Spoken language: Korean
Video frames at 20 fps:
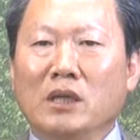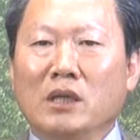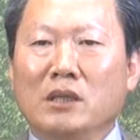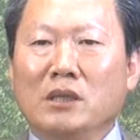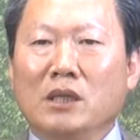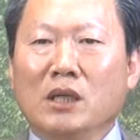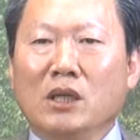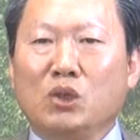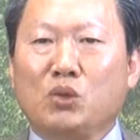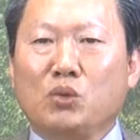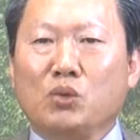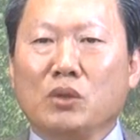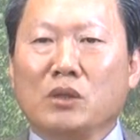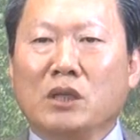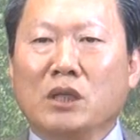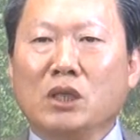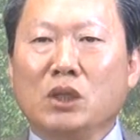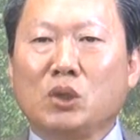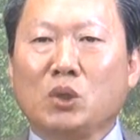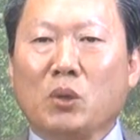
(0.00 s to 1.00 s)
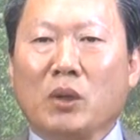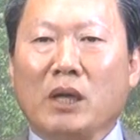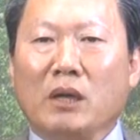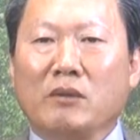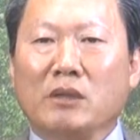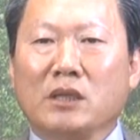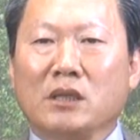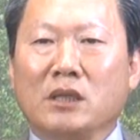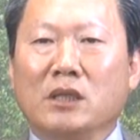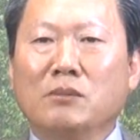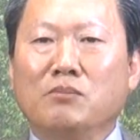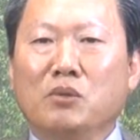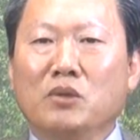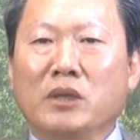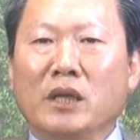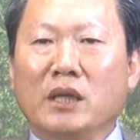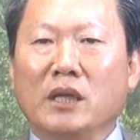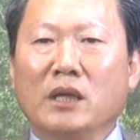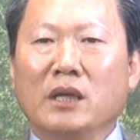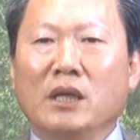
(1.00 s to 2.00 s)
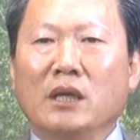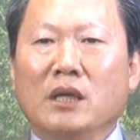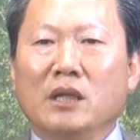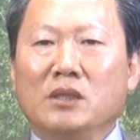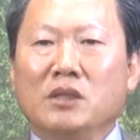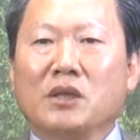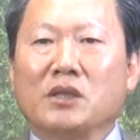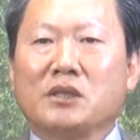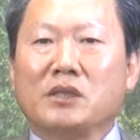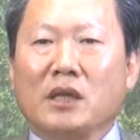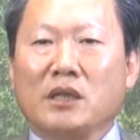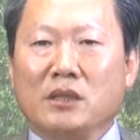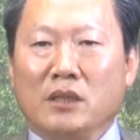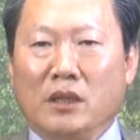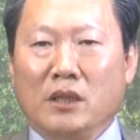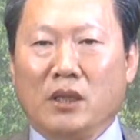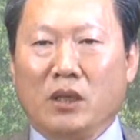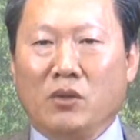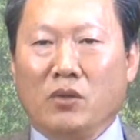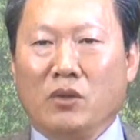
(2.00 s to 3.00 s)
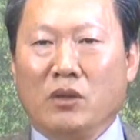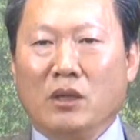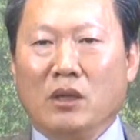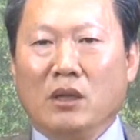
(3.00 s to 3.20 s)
예수 그리스도라는 그분의 역사를 얘기해요.